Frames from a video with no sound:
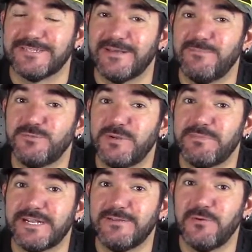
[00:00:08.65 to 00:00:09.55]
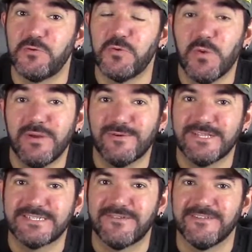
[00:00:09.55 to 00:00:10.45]
Estamos preparando un nuevo
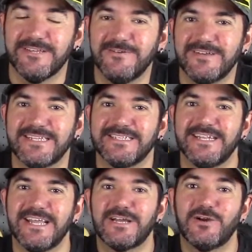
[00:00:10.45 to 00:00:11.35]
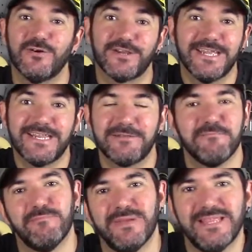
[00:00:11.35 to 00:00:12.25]
desafío que sería correr
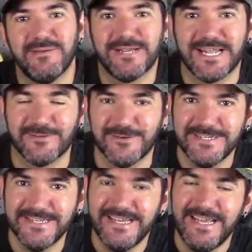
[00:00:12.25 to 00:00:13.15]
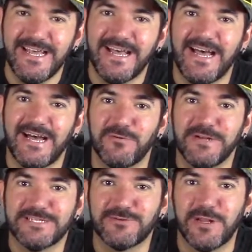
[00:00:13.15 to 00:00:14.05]
media maratón a
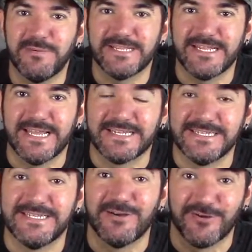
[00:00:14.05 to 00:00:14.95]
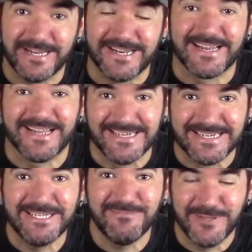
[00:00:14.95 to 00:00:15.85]
una sola batería. Sí, sí, correr
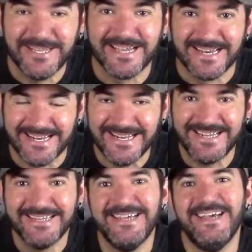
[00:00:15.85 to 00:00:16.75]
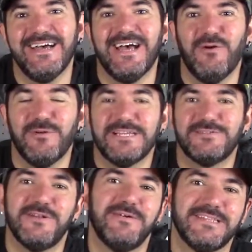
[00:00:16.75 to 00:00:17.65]
a ritmo de carrera a una
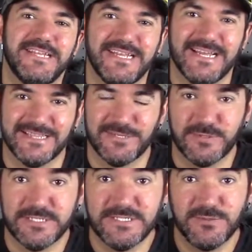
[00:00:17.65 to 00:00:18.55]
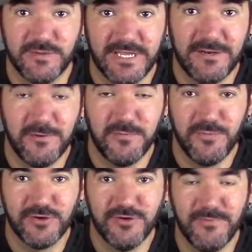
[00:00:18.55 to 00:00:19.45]
sola batería. Después de estudiarlo un
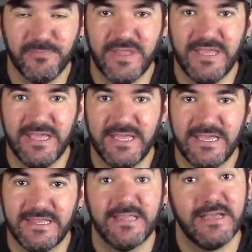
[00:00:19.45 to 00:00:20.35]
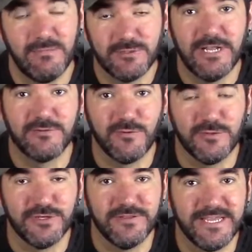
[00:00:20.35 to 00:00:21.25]
poco, eh, ya llegamos a la
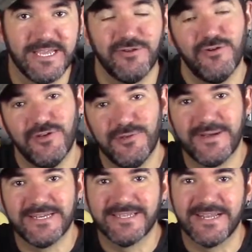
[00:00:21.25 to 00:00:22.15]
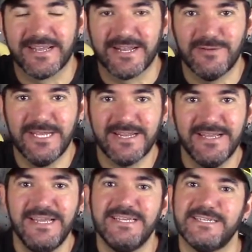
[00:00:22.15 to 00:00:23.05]
conclusión de que no iba a ser crawler,
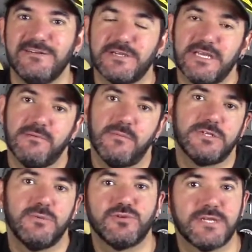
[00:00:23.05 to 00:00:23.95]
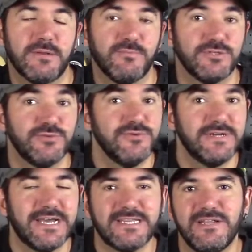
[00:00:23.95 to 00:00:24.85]
sino que íbamos a buscar pues,
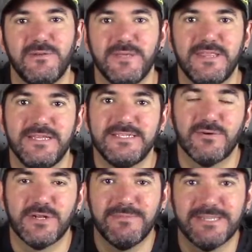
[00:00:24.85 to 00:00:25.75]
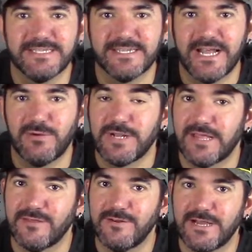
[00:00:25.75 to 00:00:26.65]
un carril bici, seguramente será
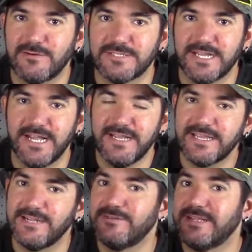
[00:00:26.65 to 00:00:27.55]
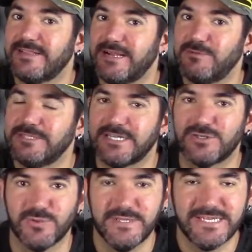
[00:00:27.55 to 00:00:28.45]
una zona costera que no tendrá muchas
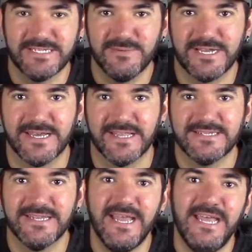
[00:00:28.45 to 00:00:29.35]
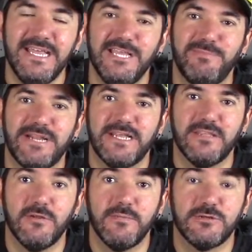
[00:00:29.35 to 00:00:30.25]
subidas y bajadas, y para
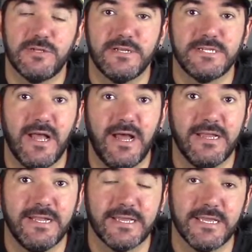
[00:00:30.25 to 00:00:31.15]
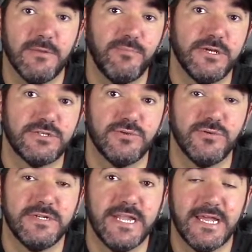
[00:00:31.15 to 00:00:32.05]
ello íbamos a, elegir pues,
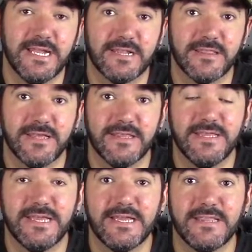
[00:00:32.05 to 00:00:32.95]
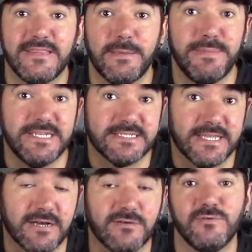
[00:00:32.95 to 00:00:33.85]
un RC de, de
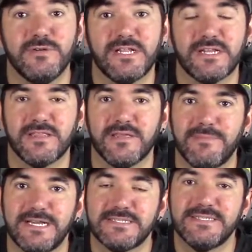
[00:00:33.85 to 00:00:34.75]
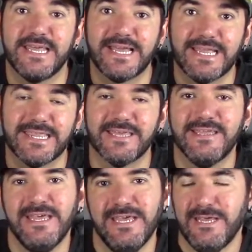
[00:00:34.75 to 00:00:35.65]
pista, un RC más de calle.
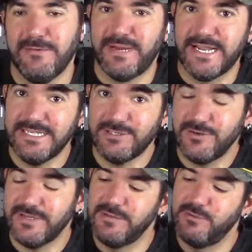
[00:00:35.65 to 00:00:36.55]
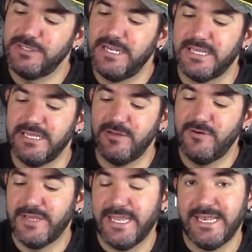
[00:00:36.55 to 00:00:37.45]
Para eso hemos
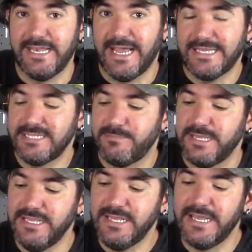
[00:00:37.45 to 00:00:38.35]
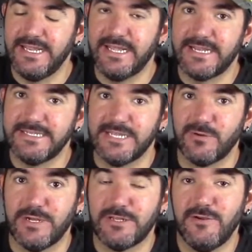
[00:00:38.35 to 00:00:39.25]
elegido el HPI, el
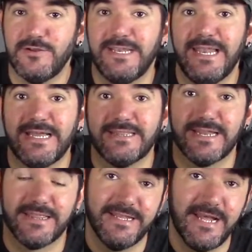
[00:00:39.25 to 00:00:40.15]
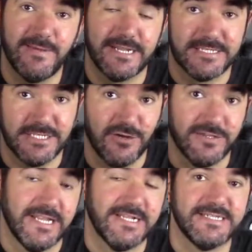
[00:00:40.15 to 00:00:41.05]
RS4, la tercera
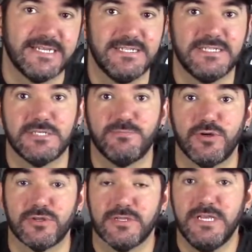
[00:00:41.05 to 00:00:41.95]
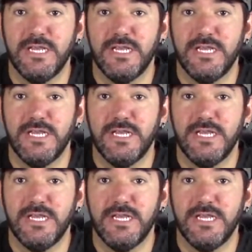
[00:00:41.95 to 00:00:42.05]
versión del chasis Sport.